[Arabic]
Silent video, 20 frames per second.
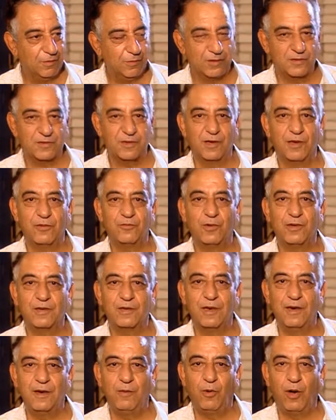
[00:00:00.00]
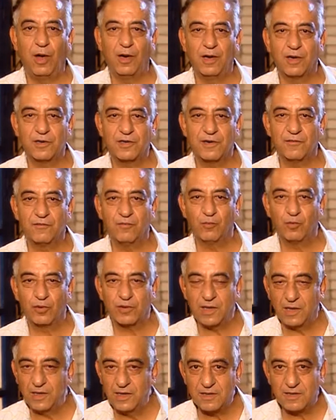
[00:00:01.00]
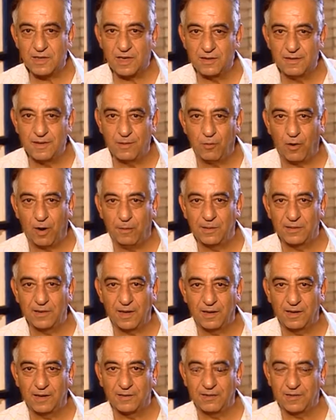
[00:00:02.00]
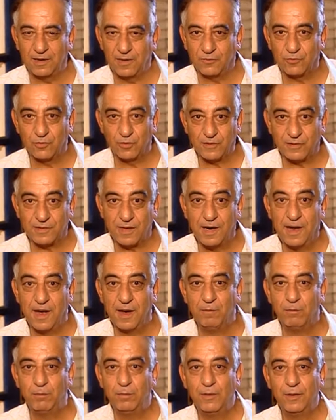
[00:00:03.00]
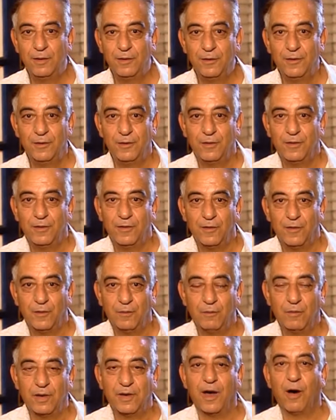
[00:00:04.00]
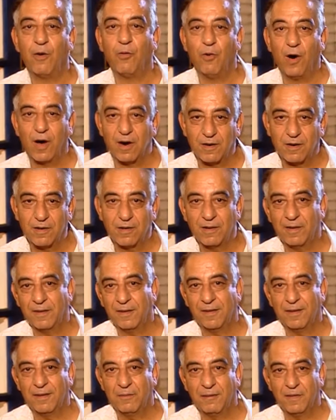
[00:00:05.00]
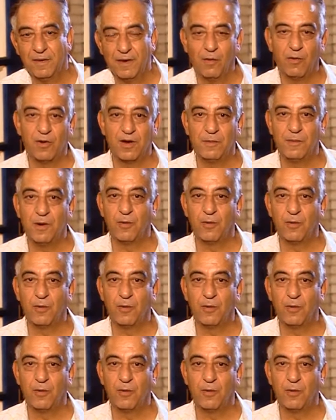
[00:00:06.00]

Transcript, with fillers: والصلاة والسلام على أشرف المرسلين سيدنا محمد عليه الصلاة والسلام منور منور يا